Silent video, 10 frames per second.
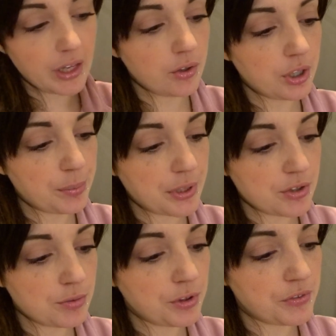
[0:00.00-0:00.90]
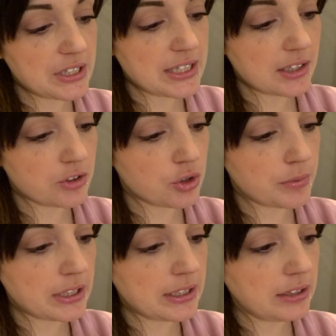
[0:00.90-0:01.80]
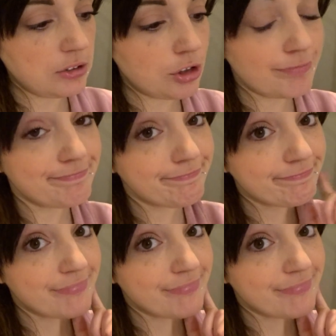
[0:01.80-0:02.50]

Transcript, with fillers: ho ripreso il mio viziaccio maledetto